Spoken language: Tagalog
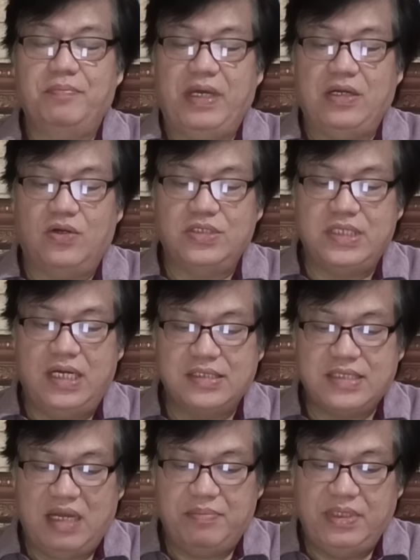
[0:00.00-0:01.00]
Pero ang
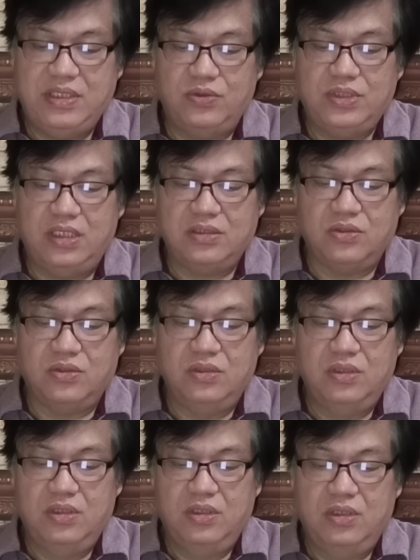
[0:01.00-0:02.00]
sinasabi daw
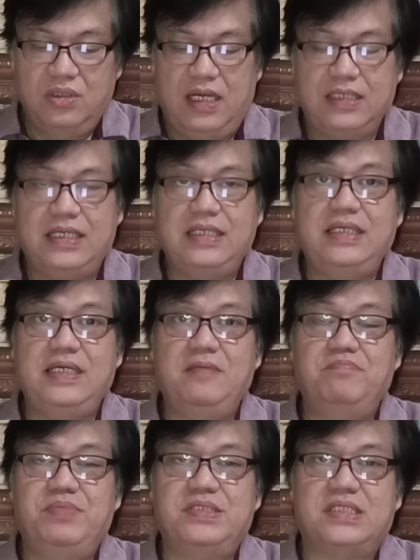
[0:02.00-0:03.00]
dito, ang
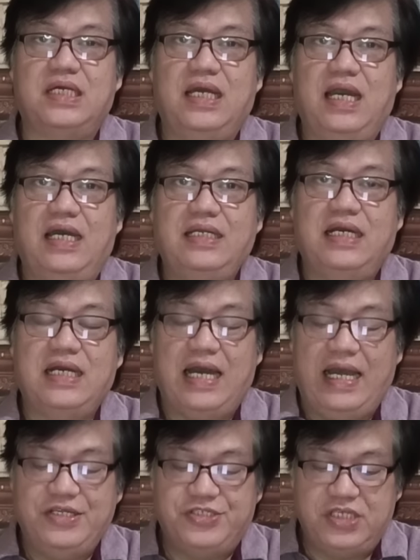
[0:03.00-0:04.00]
iniimbestigahan ng
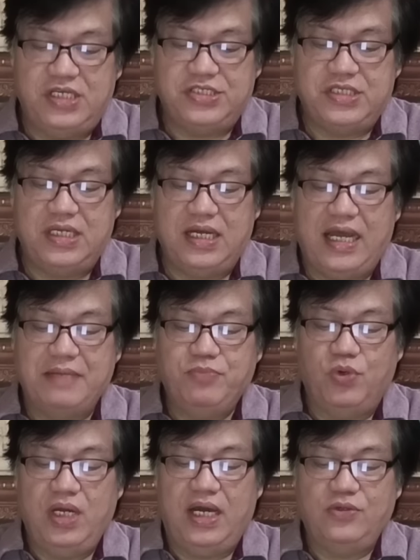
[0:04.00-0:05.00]
ICC ay
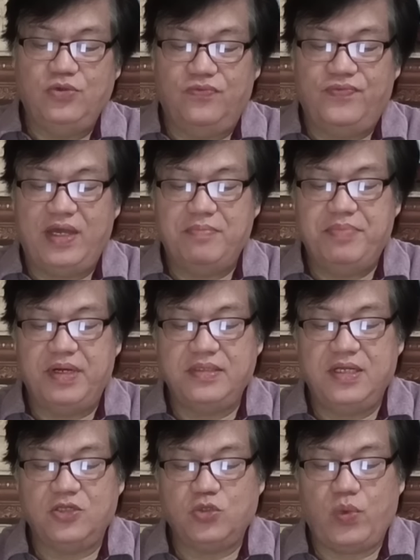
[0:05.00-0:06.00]
mula November
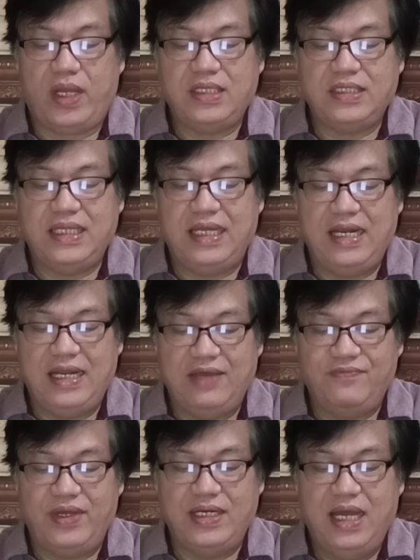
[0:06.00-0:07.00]
ng
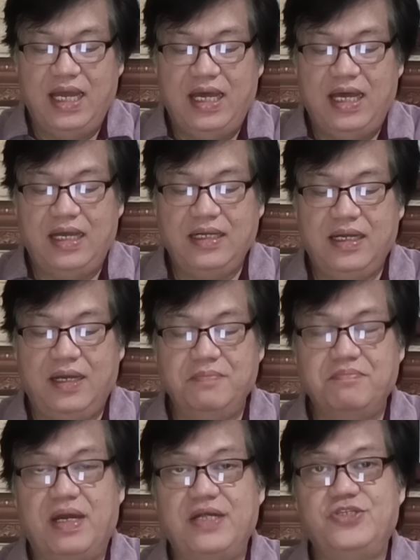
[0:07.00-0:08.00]
2011 hanggang
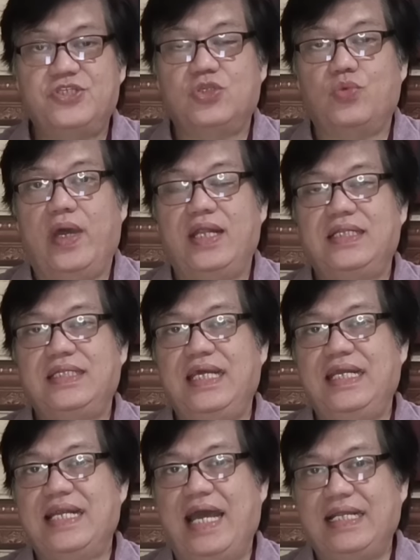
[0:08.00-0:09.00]
March
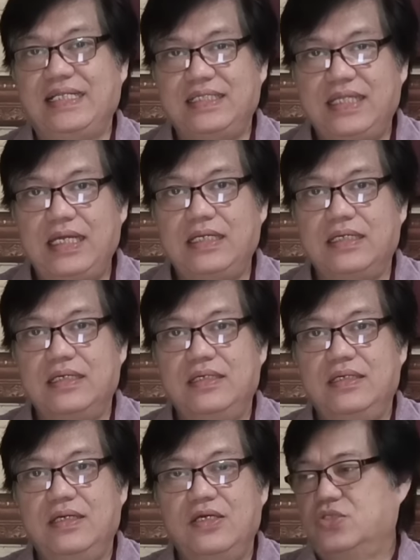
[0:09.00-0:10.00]
2019.
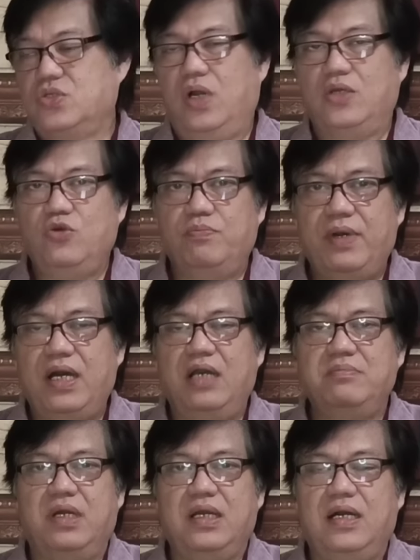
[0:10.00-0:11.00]
So ano ba
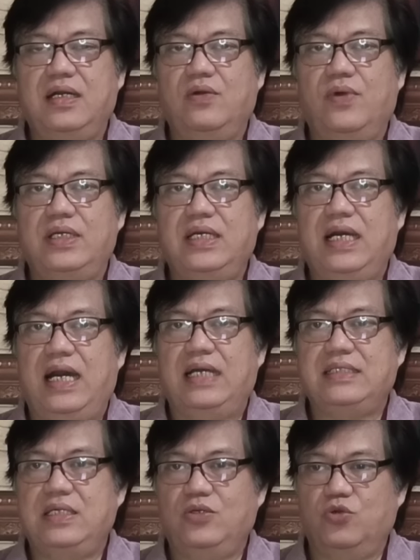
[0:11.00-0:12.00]
ang magagawa ng
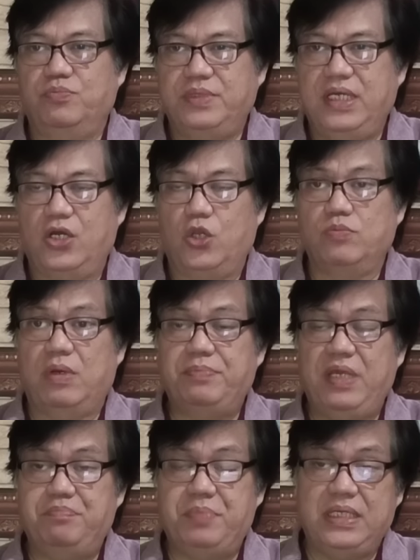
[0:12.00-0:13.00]
ating gobyerno?
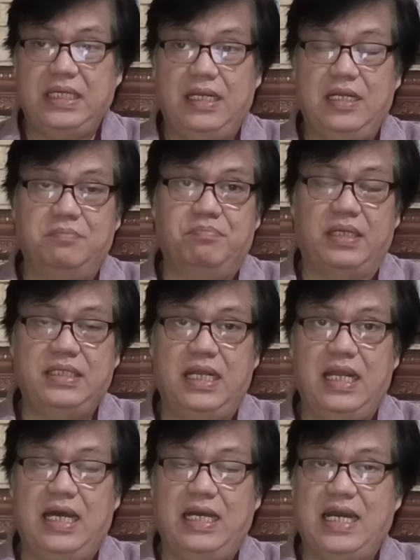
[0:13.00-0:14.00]
Mapipigilan ba
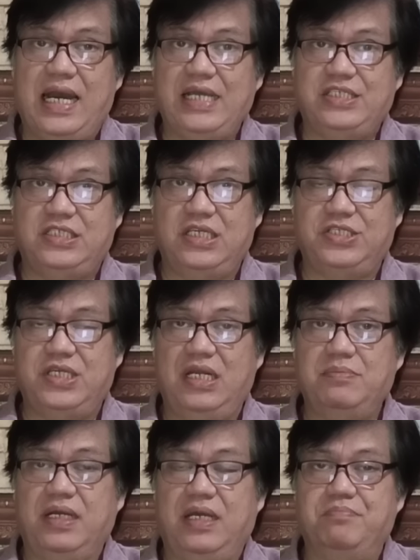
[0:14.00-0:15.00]
nila ang ICC
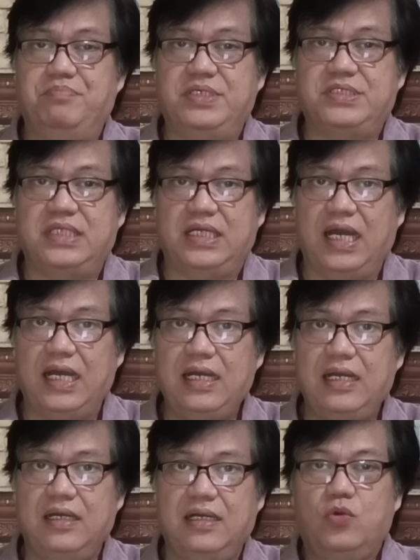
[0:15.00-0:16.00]
na
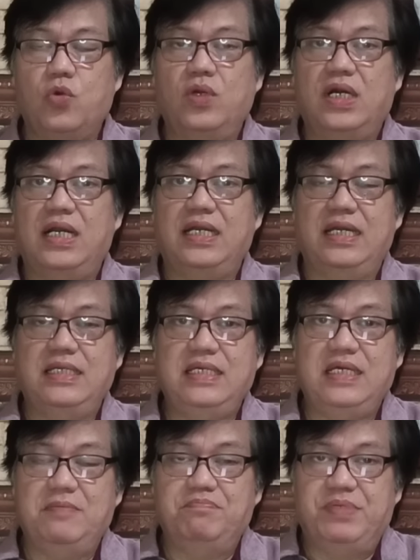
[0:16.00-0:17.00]
mag-imbestiga? Kung ang
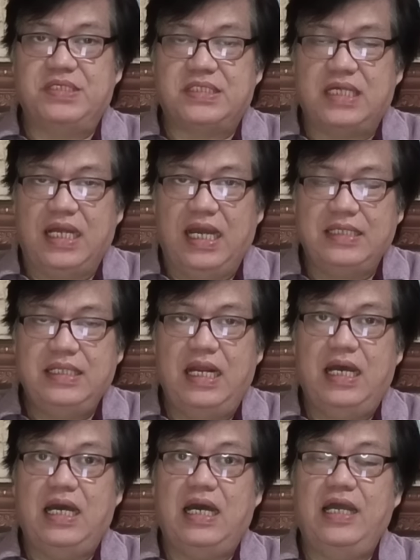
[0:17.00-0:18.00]
iniimbestigahan
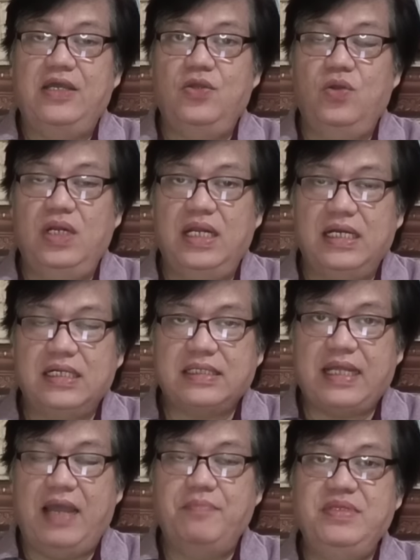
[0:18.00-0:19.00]
nila ay yun lang
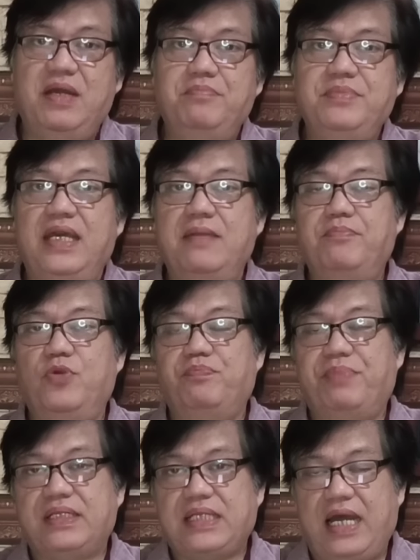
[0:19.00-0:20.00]
time na miyembro
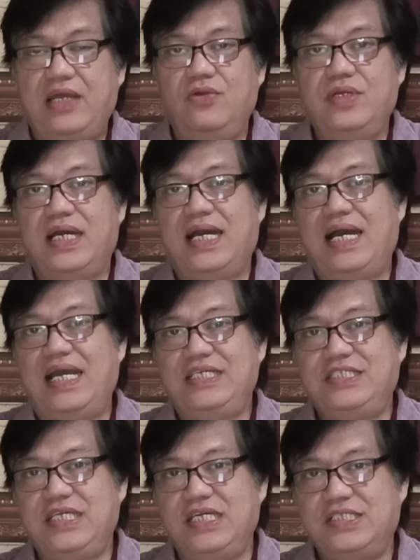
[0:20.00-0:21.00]
pa tayo ng
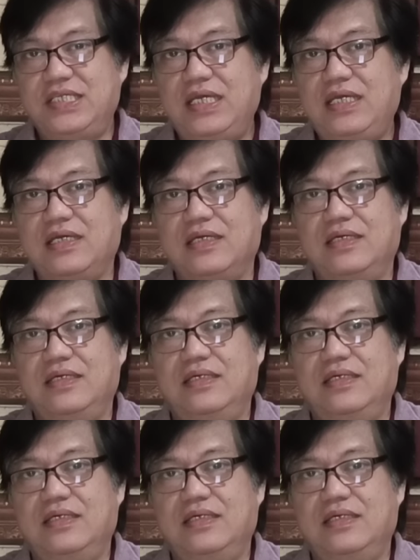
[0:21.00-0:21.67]
ICC.